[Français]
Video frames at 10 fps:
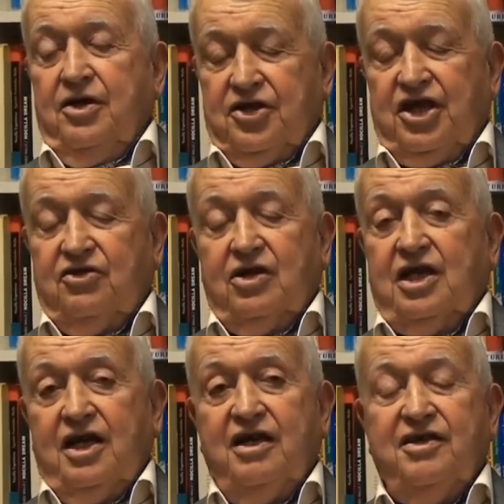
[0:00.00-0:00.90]
Cette
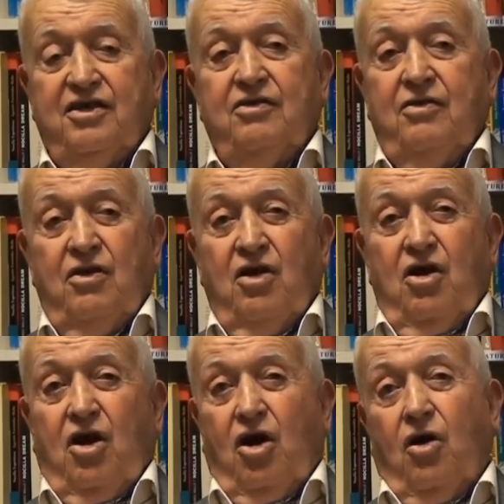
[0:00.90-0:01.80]
classe,
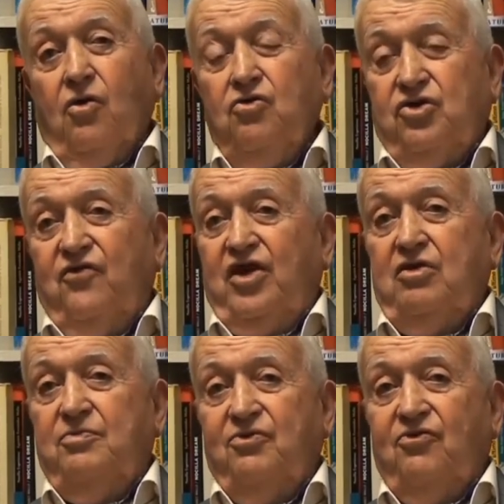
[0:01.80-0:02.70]
en route vers
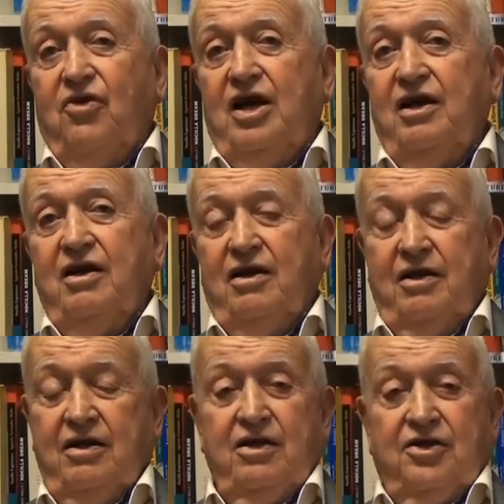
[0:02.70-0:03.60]
le pouvoir,
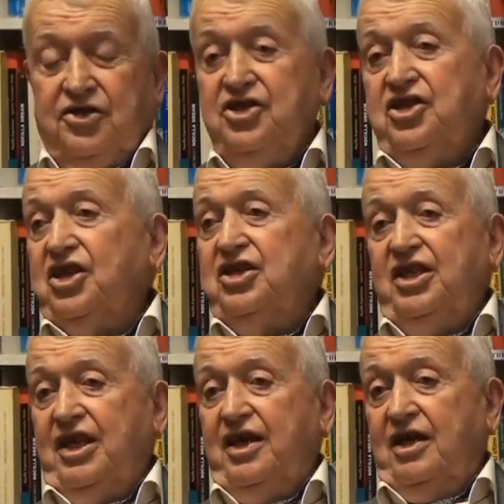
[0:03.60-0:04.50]

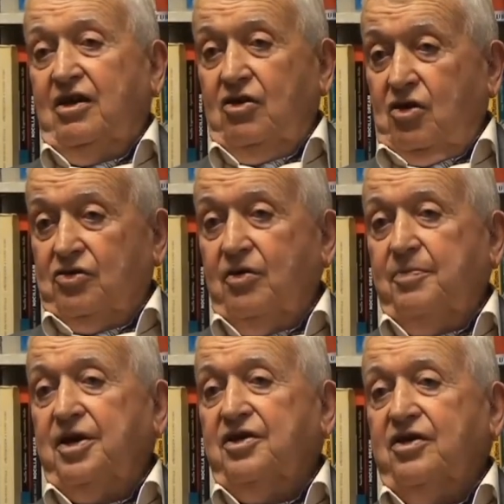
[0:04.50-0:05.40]
discréditait l'ordre
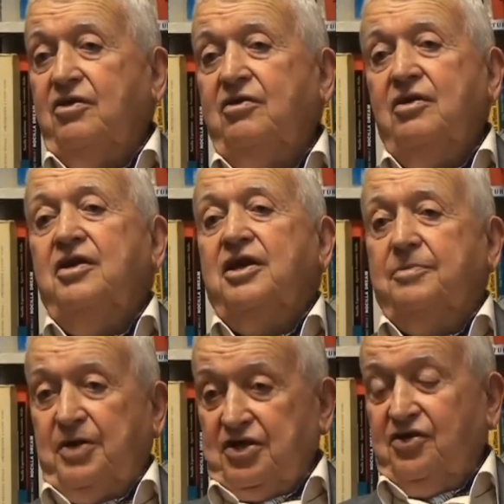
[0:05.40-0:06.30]
présent et
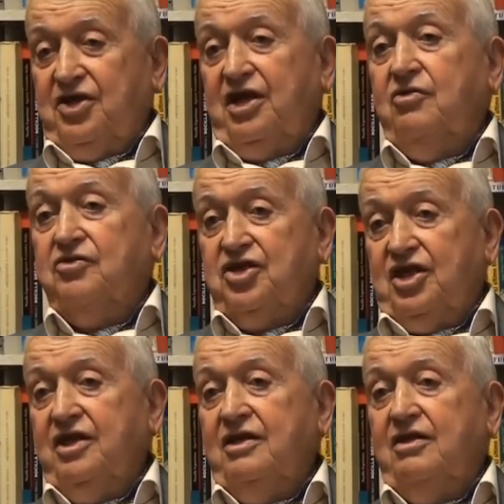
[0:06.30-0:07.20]
présentait le
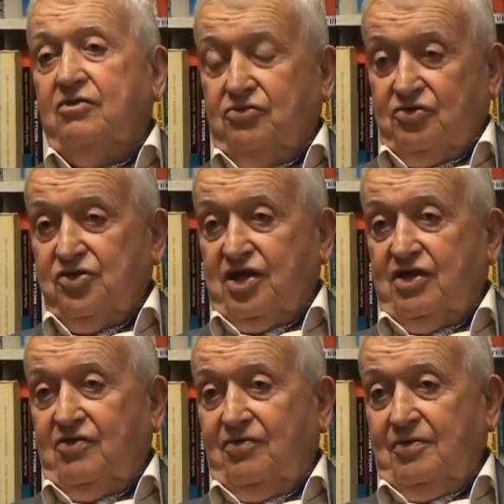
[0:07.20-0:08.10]
sien,
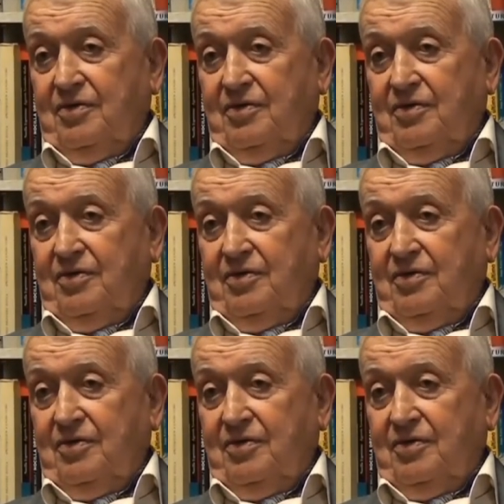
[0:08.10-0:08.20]
l'autogestion.